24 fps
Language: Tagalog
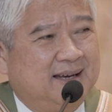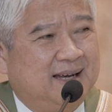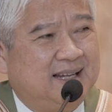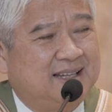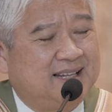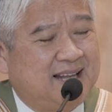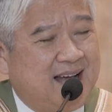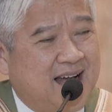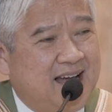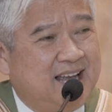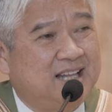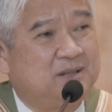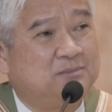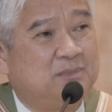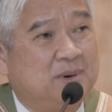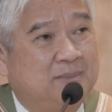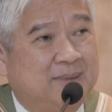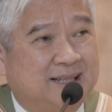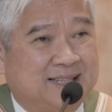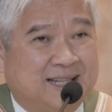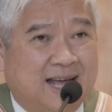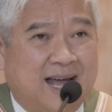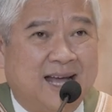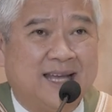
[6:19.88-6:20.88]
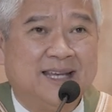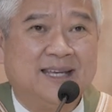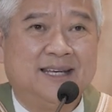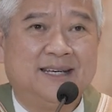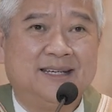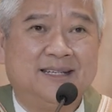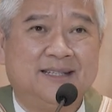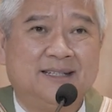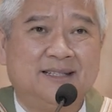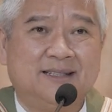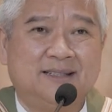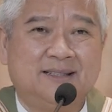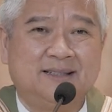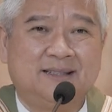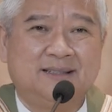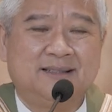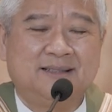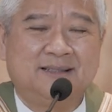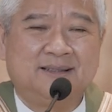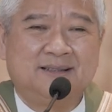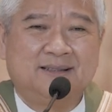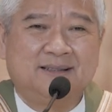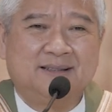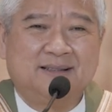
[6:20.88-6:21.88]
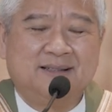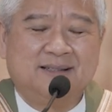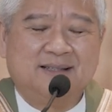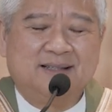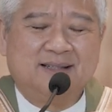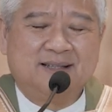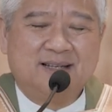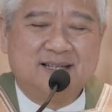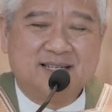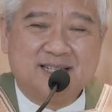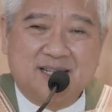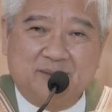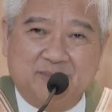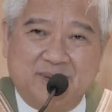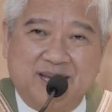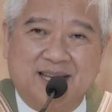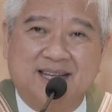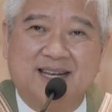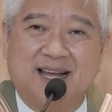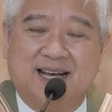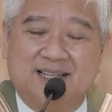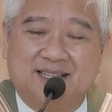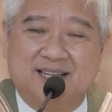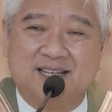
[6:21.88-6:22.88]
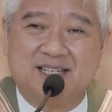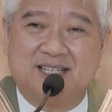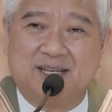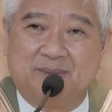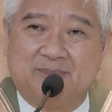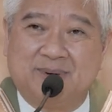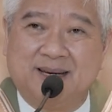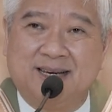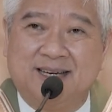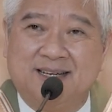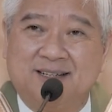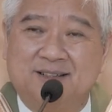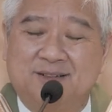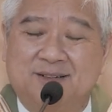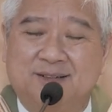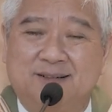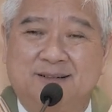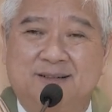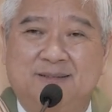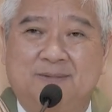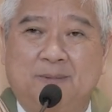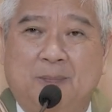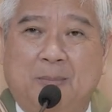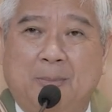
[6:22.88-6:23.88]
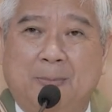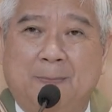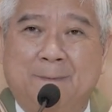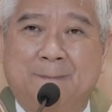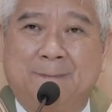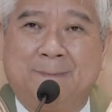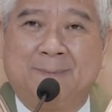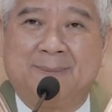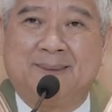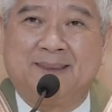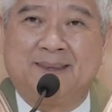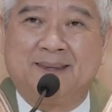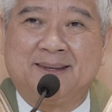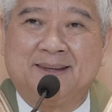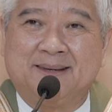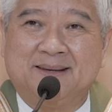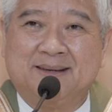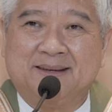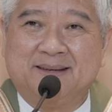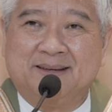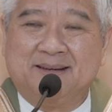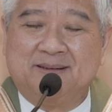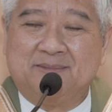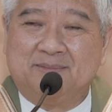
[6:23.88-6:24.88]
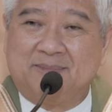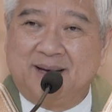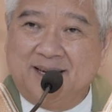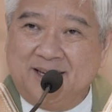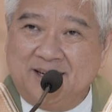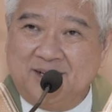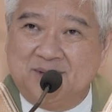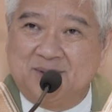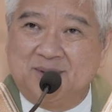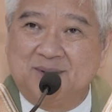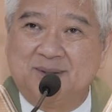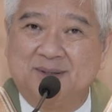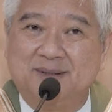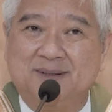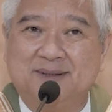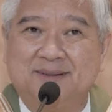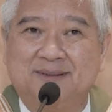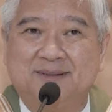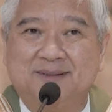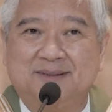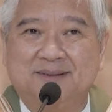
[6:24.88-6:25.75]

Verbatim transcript: At kahit mamatay, sabihin natin sa Panginoon, Panginoon,